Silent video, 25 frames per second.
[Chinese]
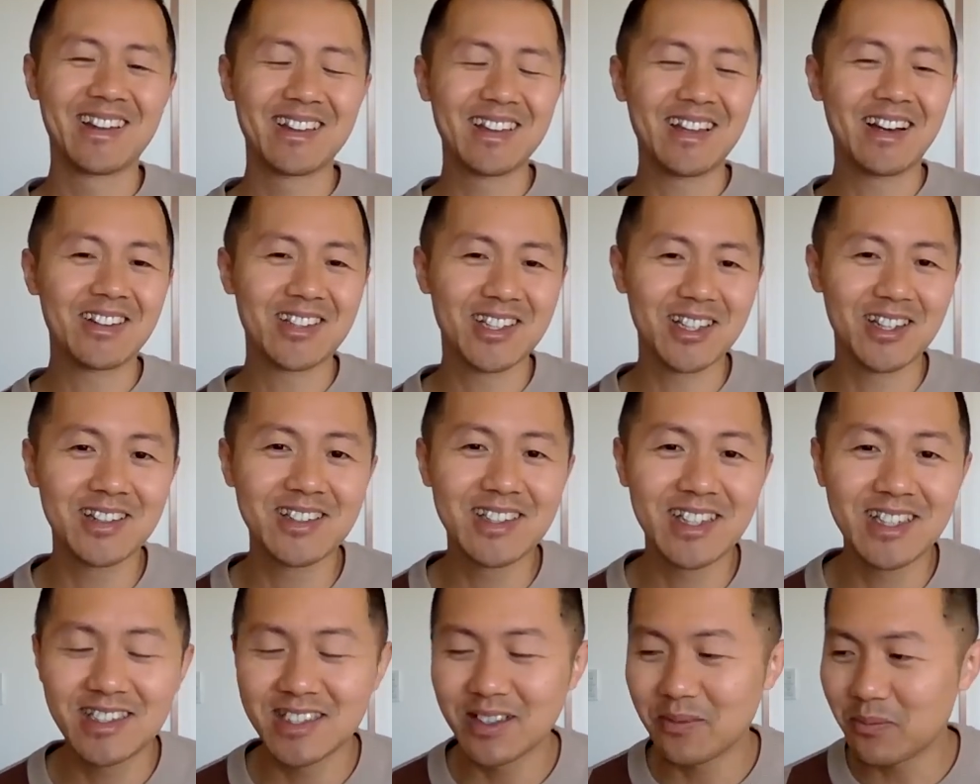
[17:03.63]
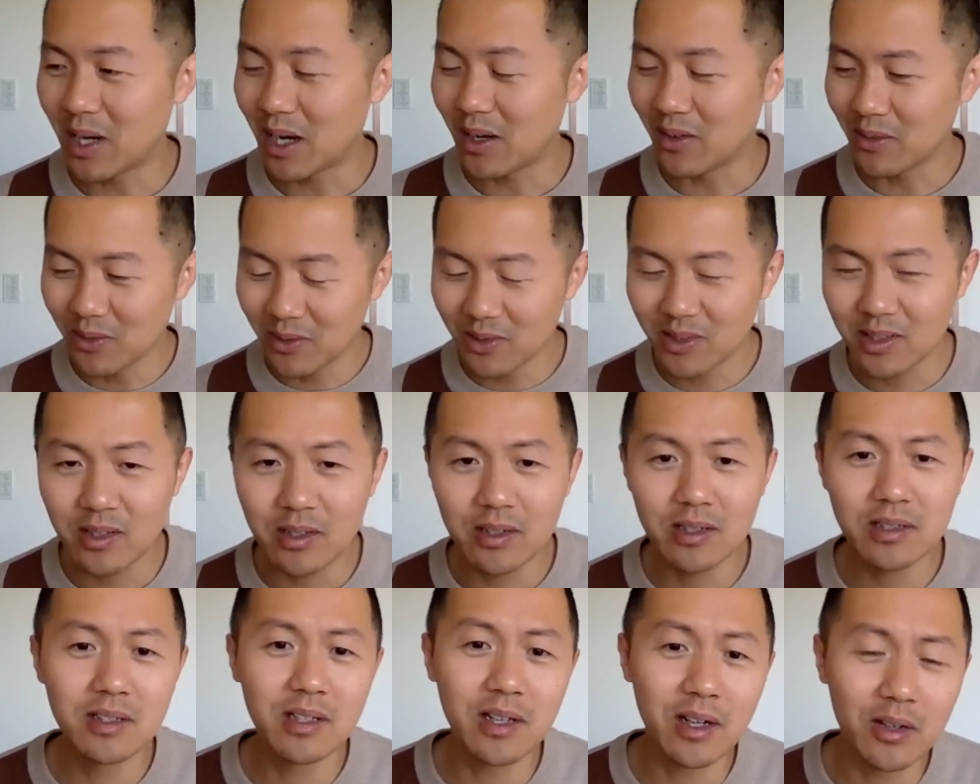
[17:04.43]
到时候这这马路这
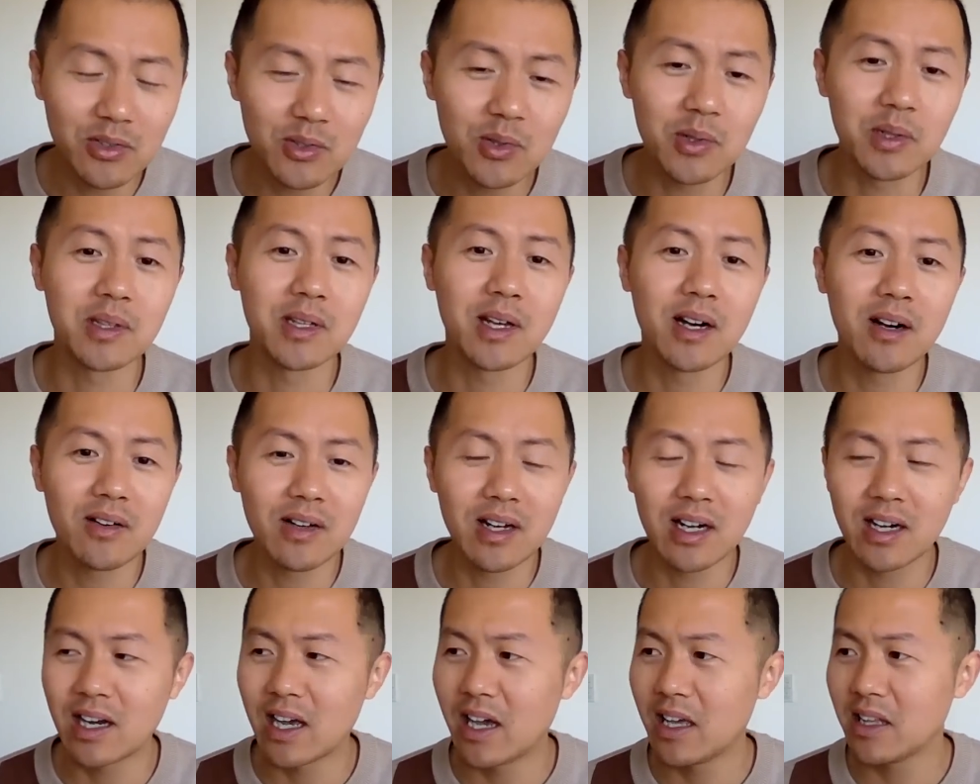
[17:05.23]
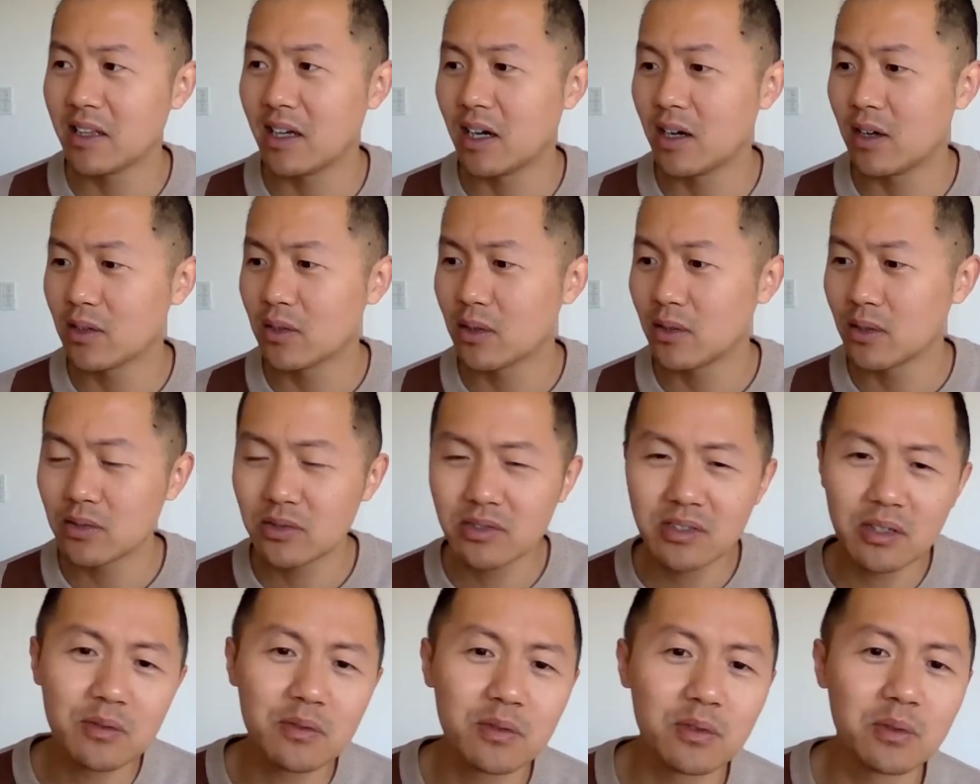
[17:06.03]
个也要损耗啊，烂了啊，到时候
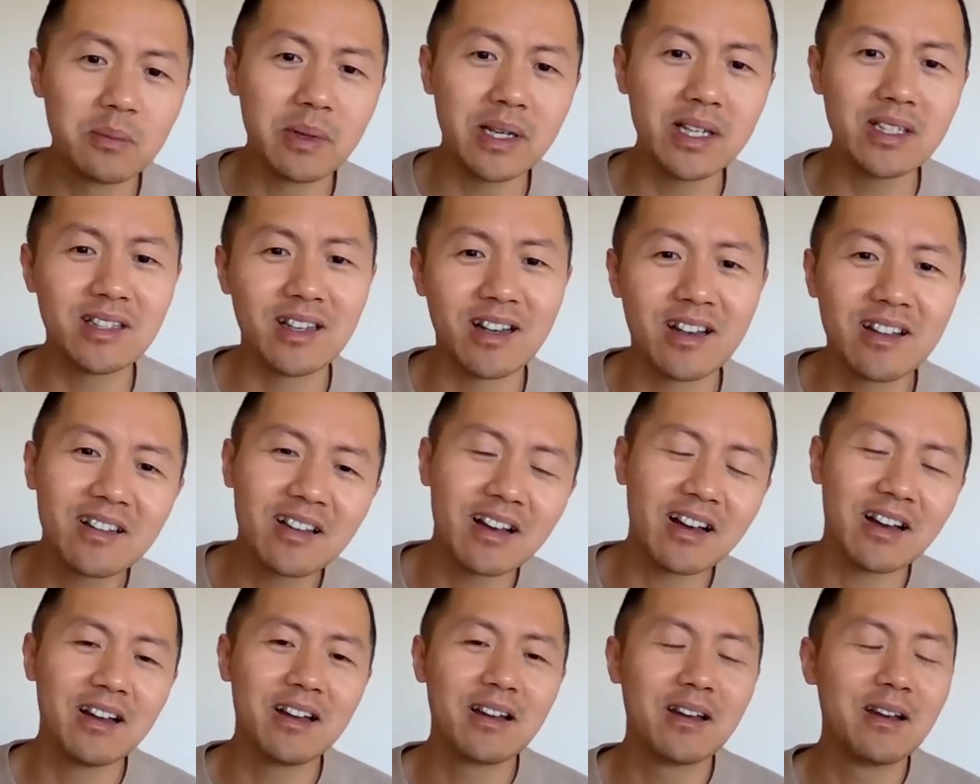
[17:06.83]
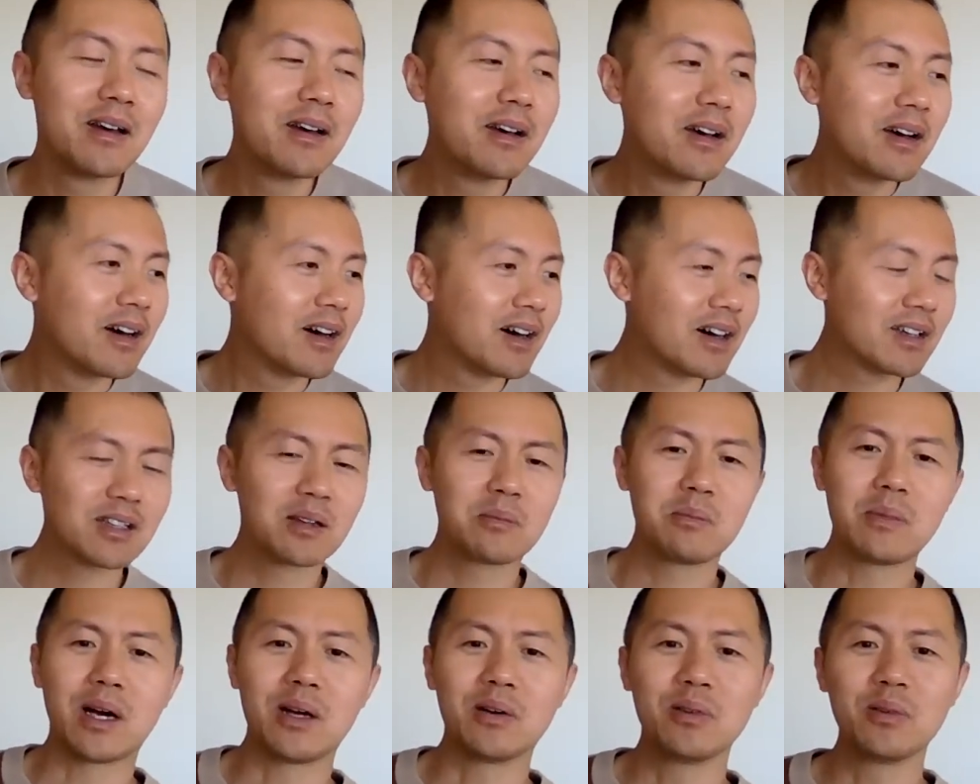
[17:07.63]
政府没钱了，那这
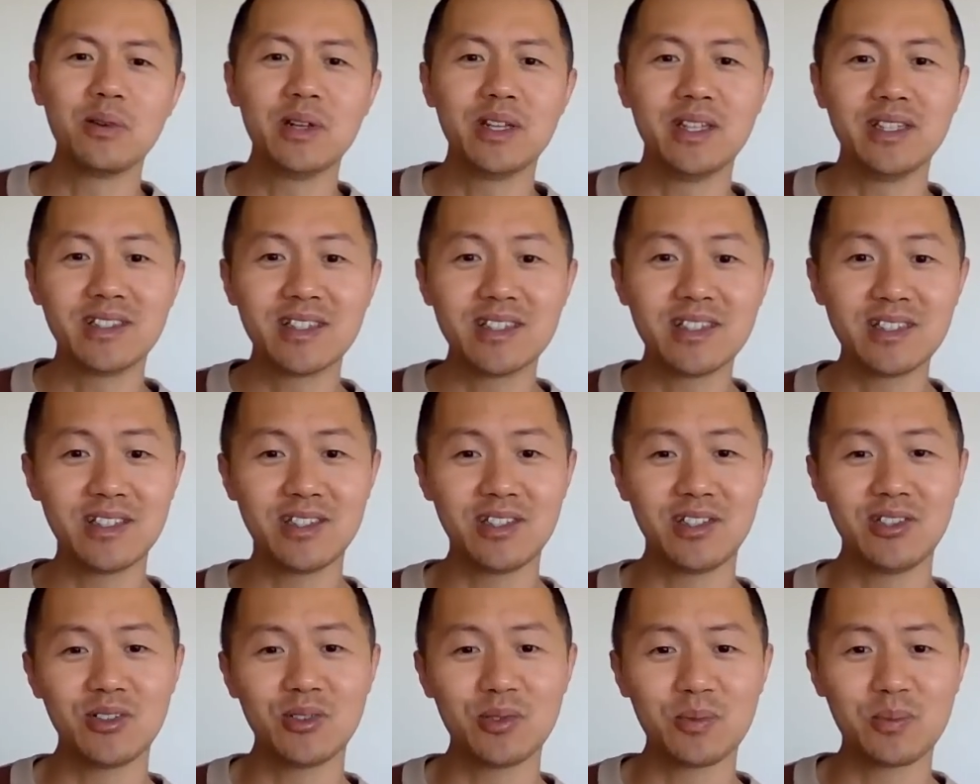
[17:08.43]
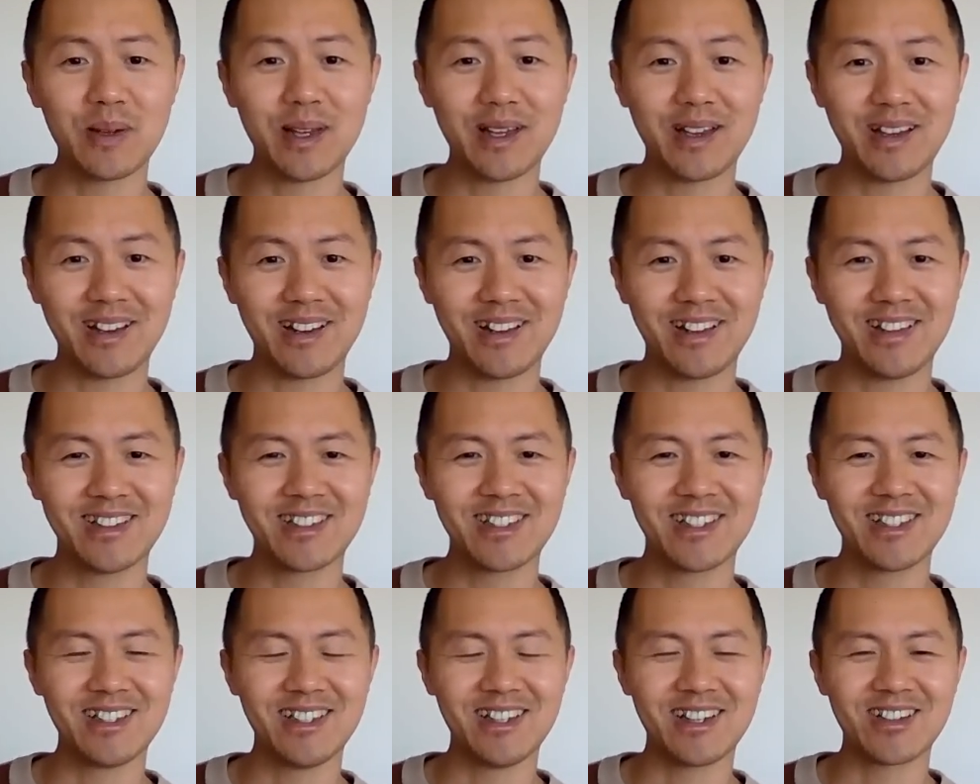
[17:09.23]
马路你自己修呗，你
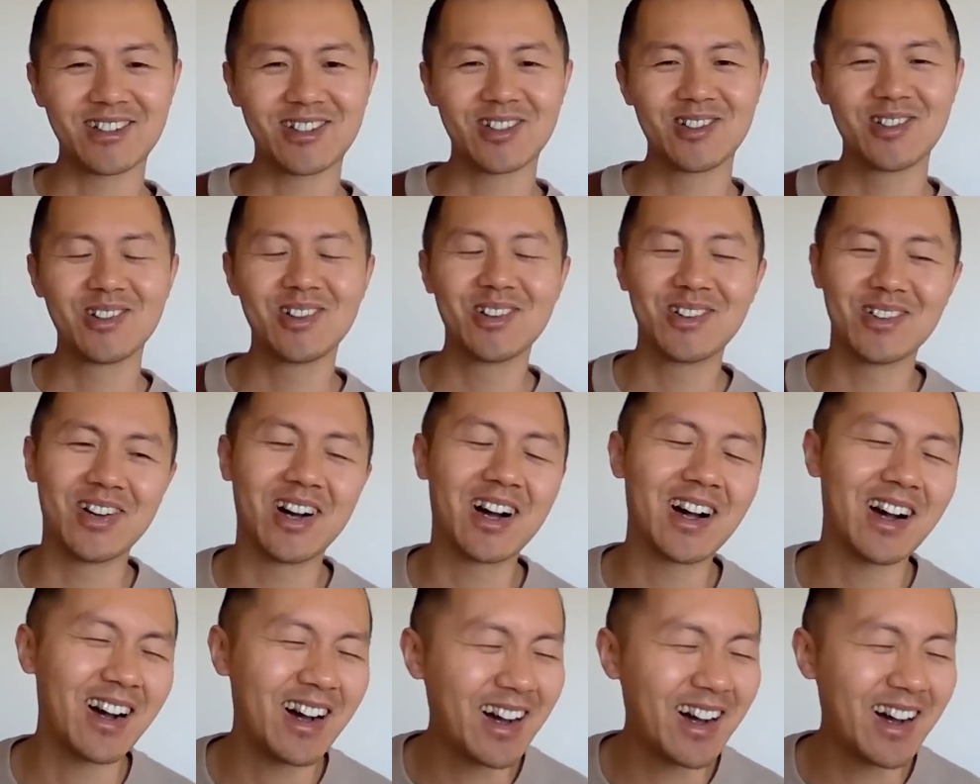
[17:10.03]
自己要出入啊。